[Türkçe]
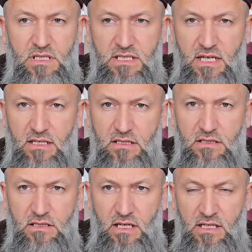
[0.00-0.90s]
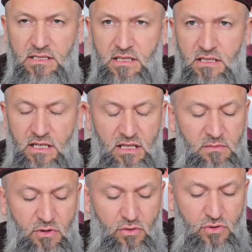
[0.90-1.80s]
bizler en azından kendi
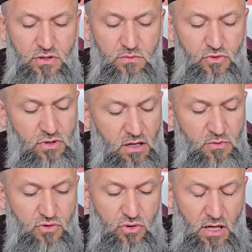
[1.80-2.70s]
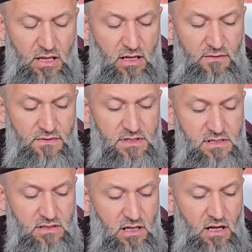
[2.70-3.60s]
adıma konuşayım. Günahımız çok Allah
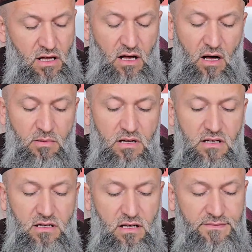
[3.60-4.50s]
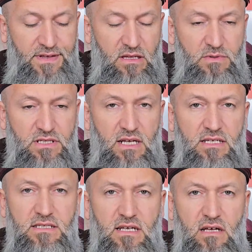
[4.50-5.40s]
affetsin. Ama Efendimiz
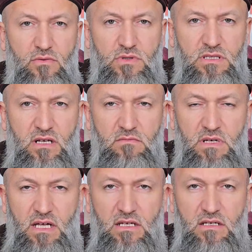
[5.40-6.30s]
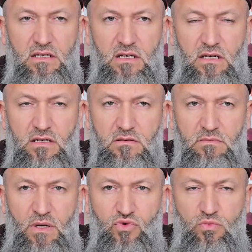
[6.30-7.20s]
Aleyhisselatü Vesselam yani
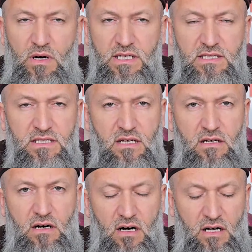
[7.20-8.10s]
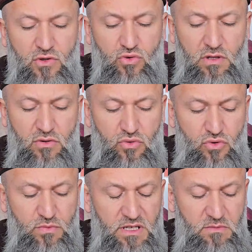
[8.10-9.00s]
mevzu bahisse akan sular
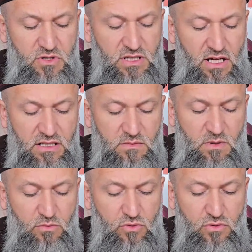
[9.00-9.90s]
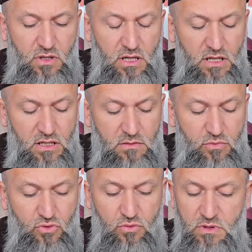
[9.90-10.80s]
durur benim için. Her zaman bunu
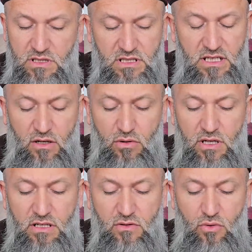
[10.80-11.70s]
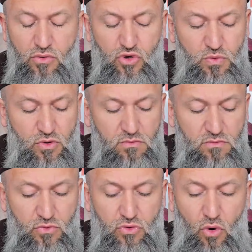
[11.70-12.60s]
bunu bir riya olarak
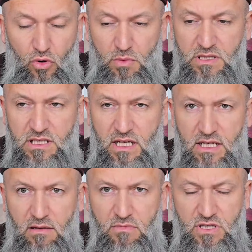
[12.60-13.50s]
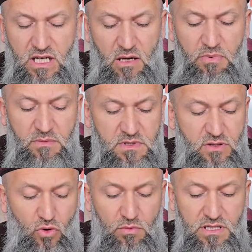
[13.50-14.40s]
konuşmuyorum. Bu olması gereken bir şey.
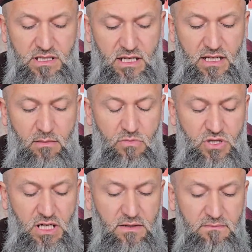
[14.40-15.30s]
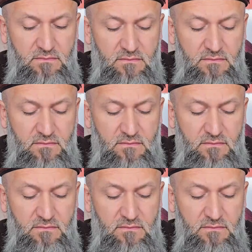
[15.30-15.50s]
Hepimizde olması gereken bir şey.